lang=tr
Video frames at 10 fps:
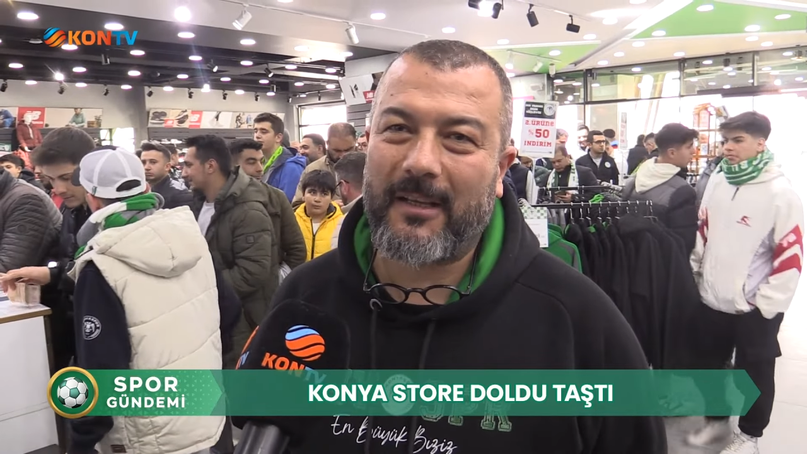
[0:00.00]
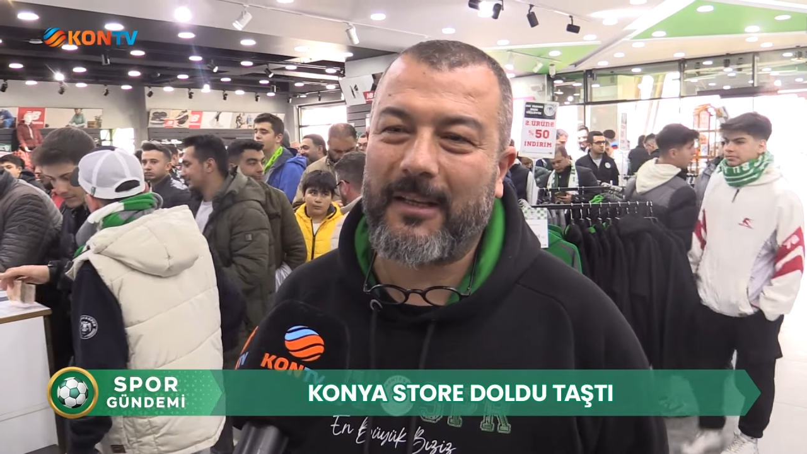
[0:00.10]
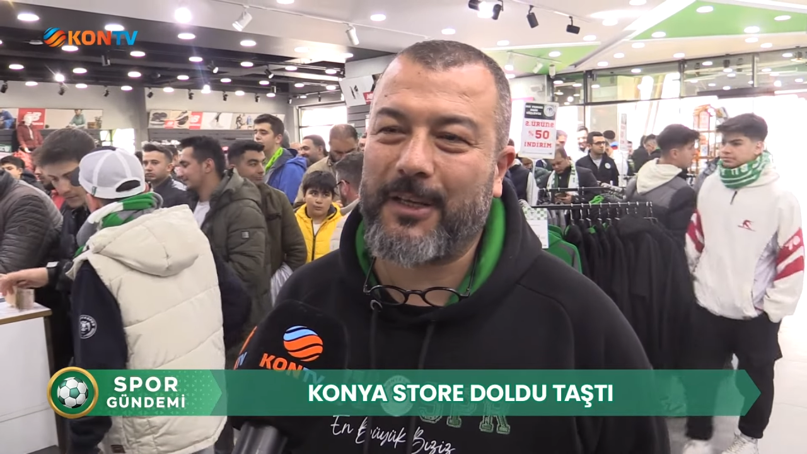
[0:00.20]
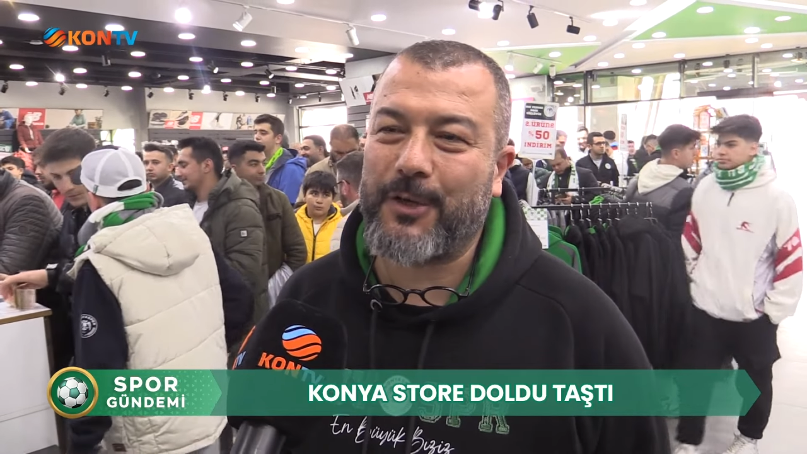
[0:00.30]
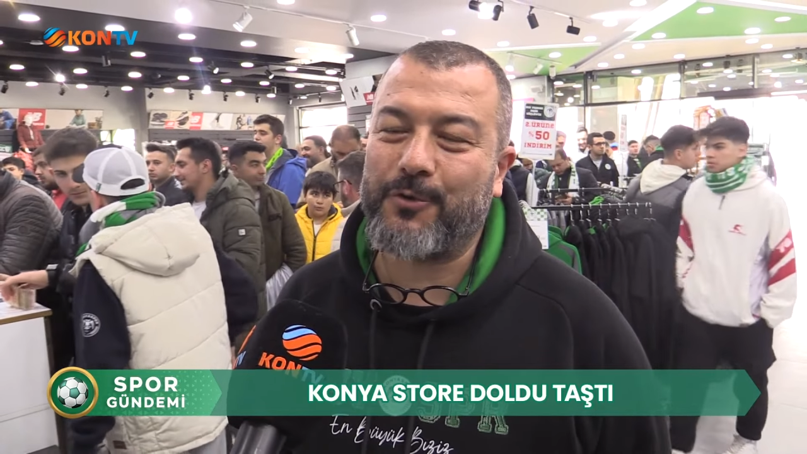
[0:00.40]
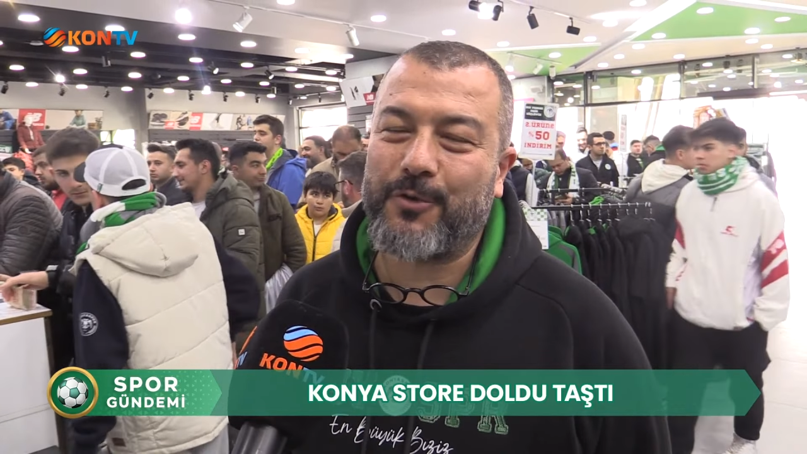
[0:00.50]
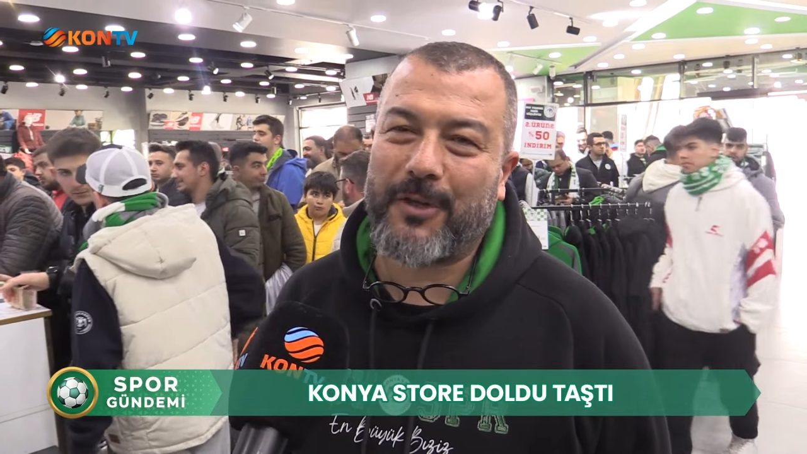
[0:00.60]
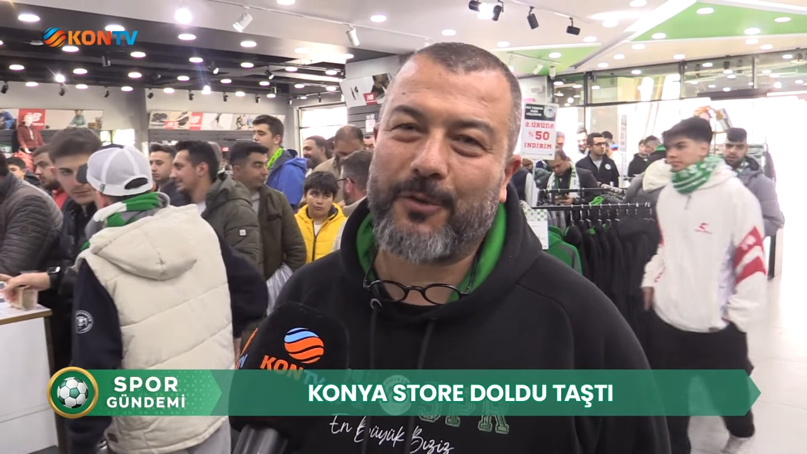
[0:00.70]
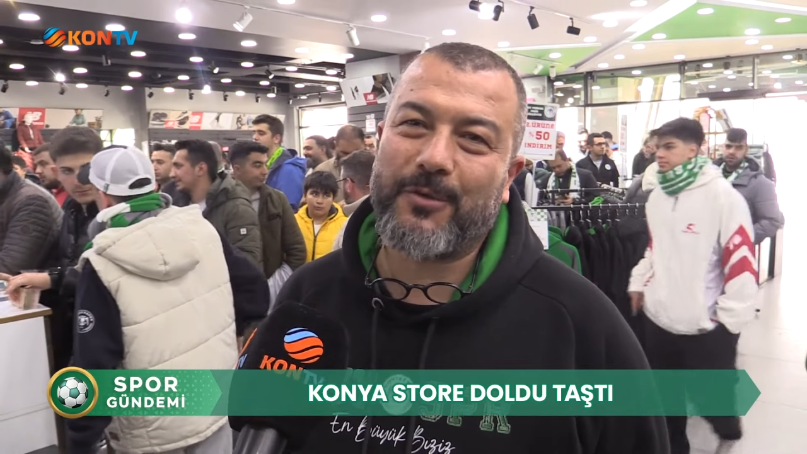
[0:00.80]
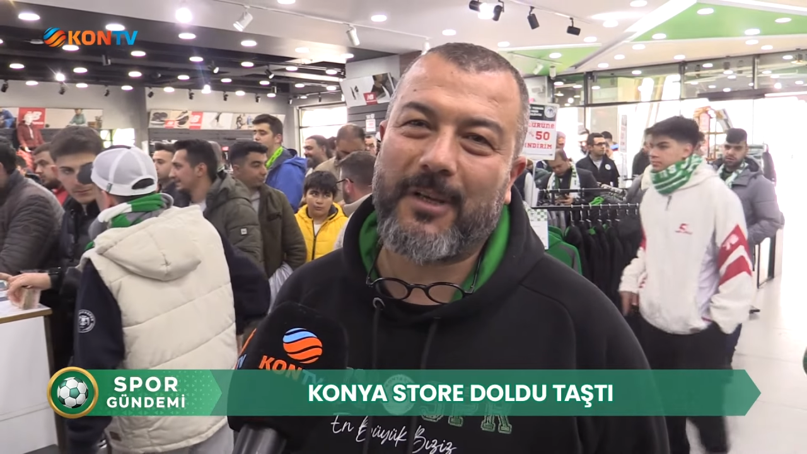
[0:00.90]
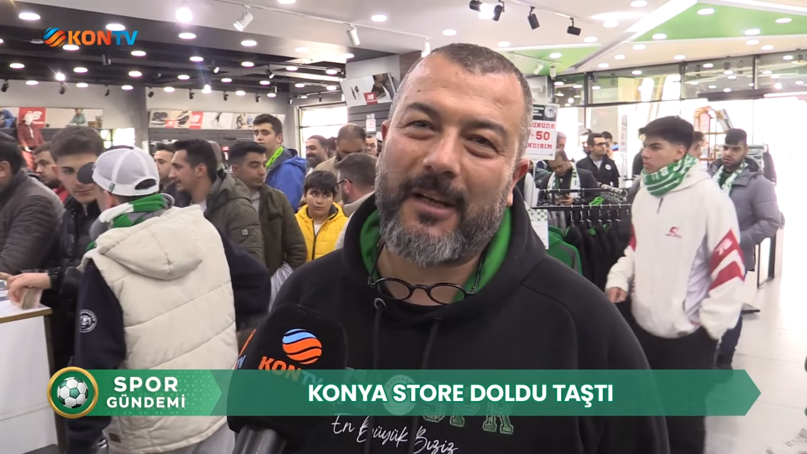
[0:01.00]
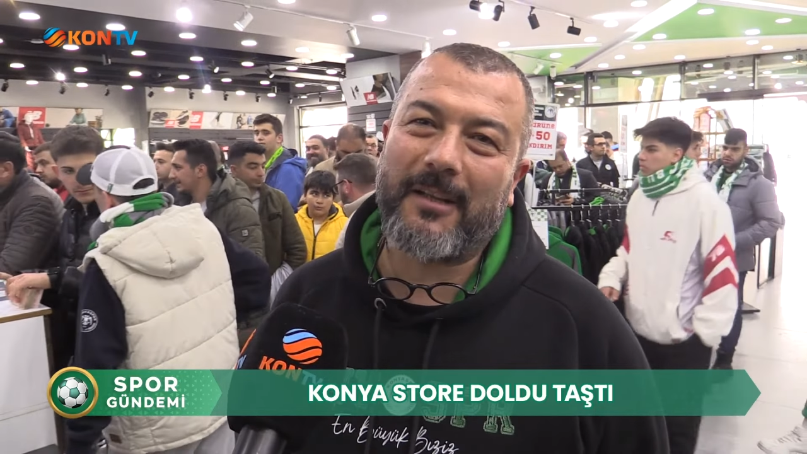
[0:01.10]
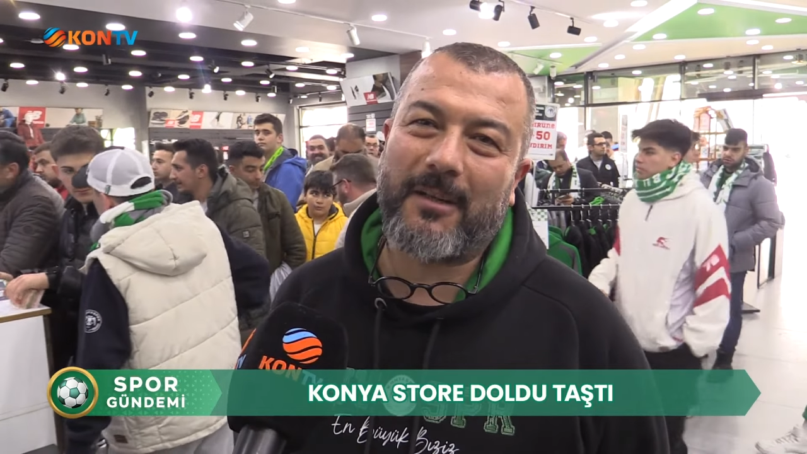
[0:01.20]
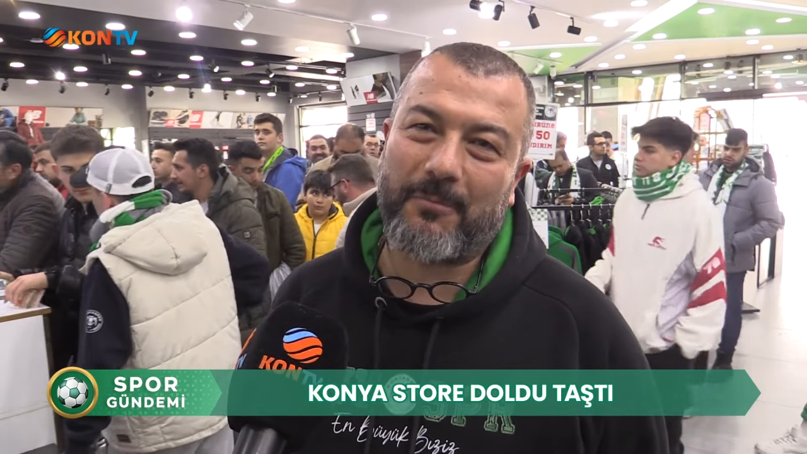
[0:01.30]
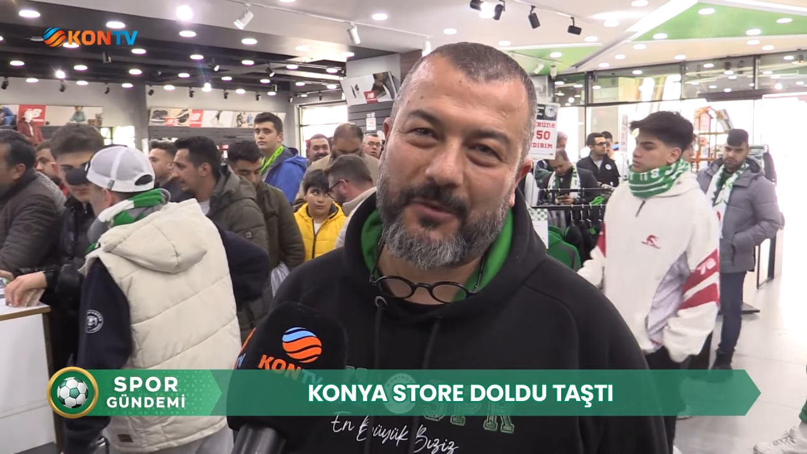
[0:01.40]
ikinci ürüne %50
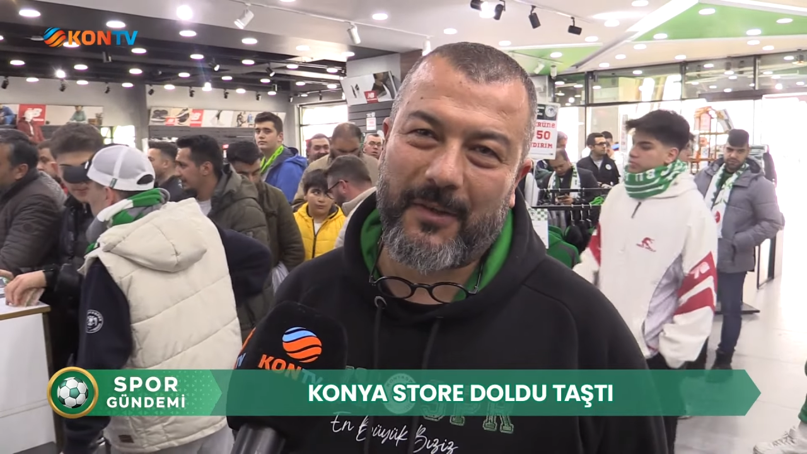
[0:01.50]
indirimimiz